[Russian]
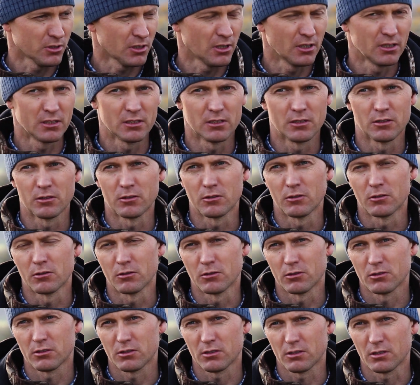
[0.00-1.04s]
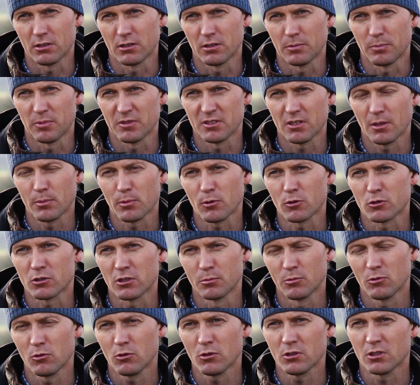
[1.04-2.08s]
сравнению с
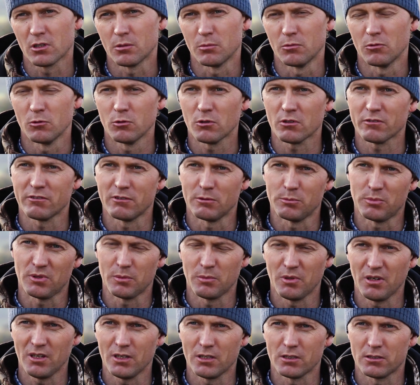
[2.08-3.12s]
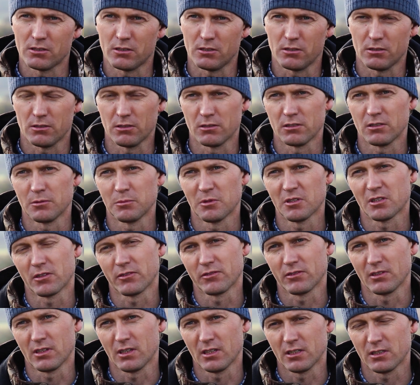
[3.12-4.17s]
позапрошлым годом уровень прибавился
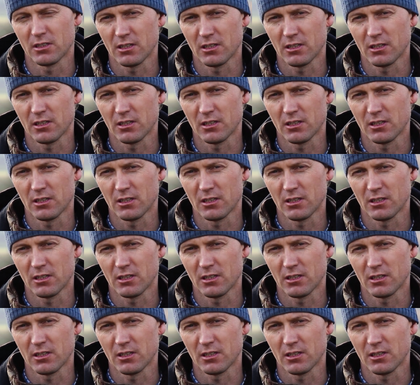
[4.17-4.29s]
сантиметров на